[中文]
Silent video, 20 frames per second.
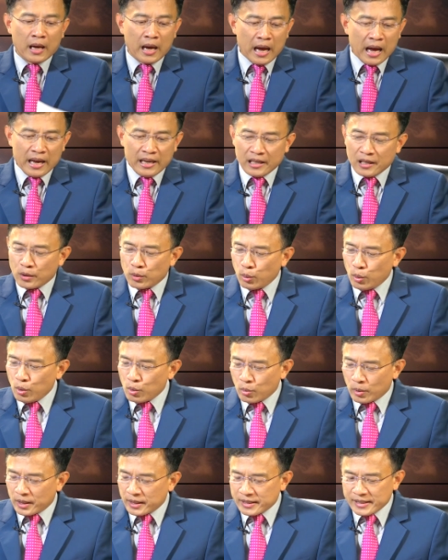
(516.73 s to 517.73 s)
按你
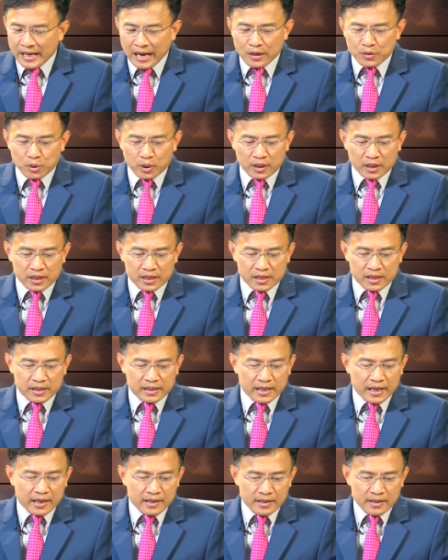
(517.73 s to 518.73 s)
论文在学的时
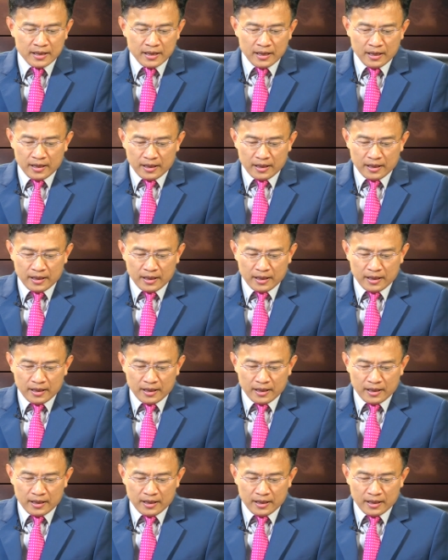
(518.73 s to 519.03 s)
间，